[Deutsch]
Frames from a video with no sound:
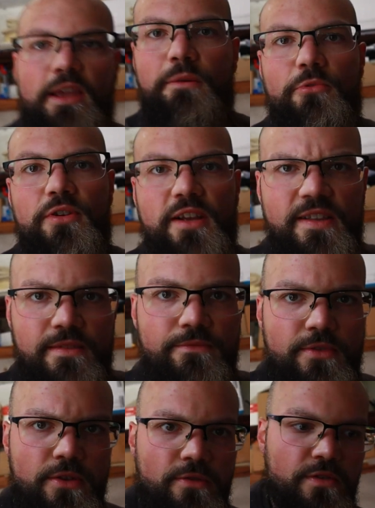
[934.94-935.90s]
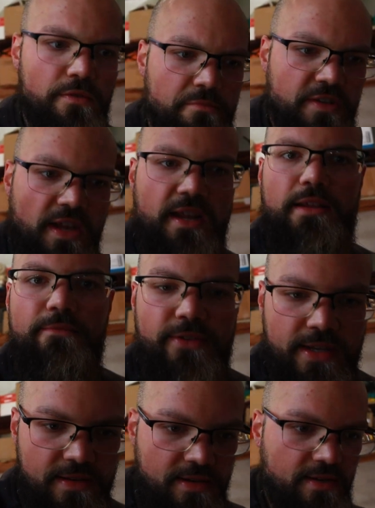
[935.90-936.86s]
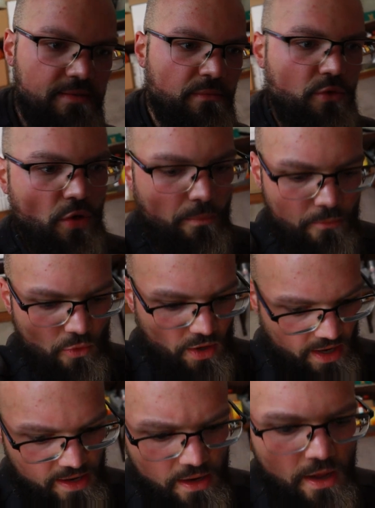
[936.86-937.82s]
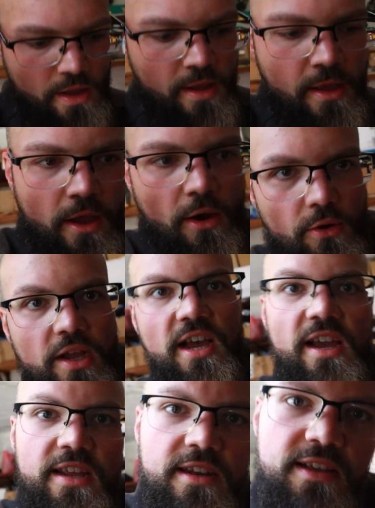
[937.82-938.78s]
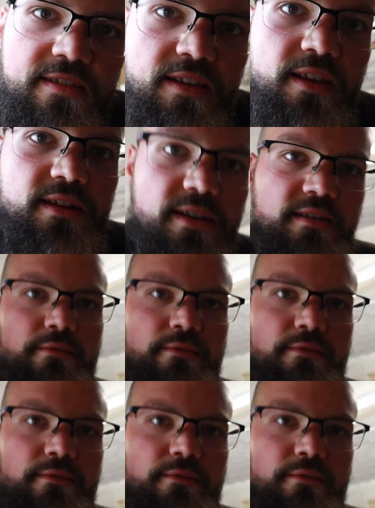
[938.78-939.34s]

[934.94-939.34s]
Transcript: Ich habe auch in den ganzen Videos zum Zahnriemenwechseln an diesem Topmodell auch keinen gesehen, der